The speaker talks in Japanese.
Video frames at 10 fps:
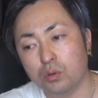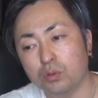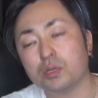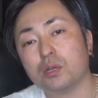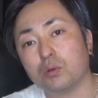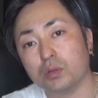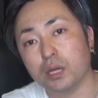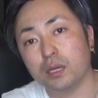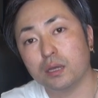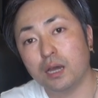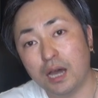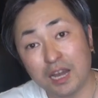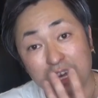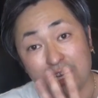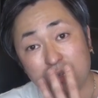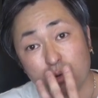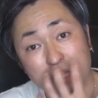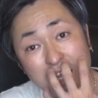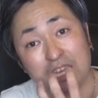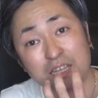女の子で歯がこう
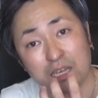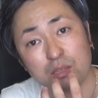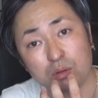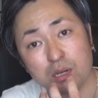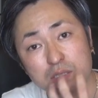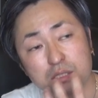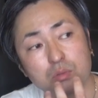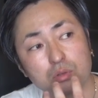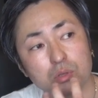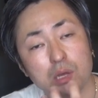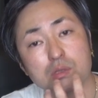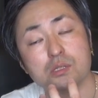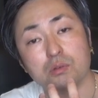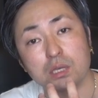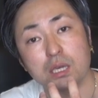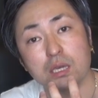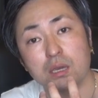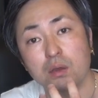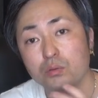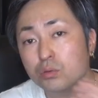出ててとか、口元を直すのに
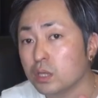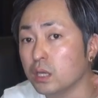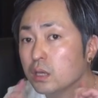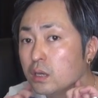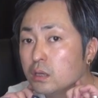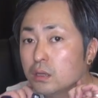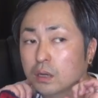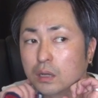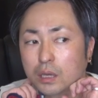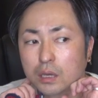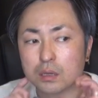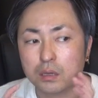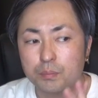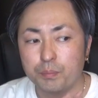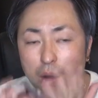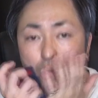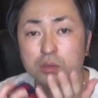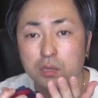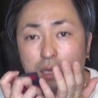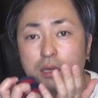本当になんかね
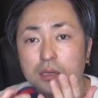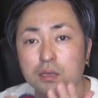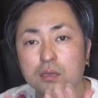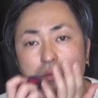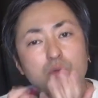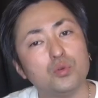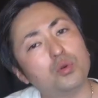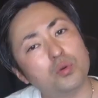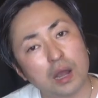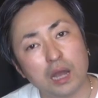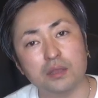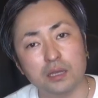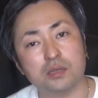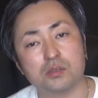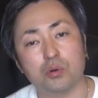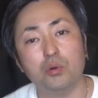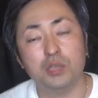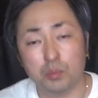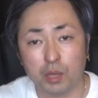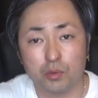バコって、もうよく分かんないんですよ。
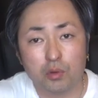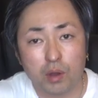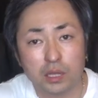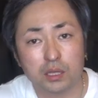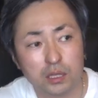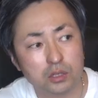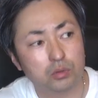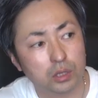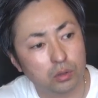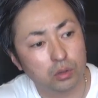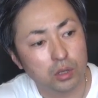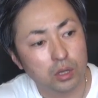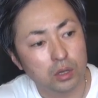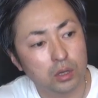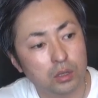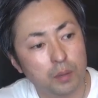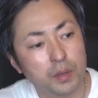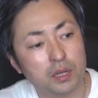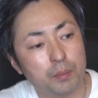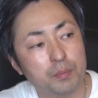本人も多分よく分かってないんでしょうけど、やっ
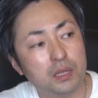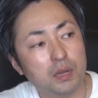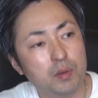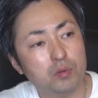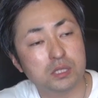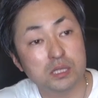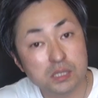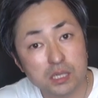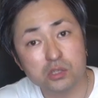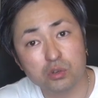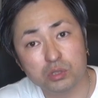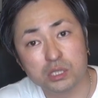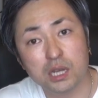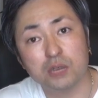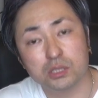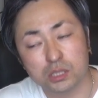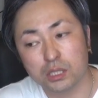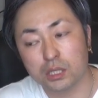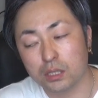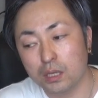ぱりね見た目も全然印象も違う
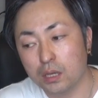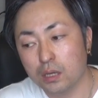し、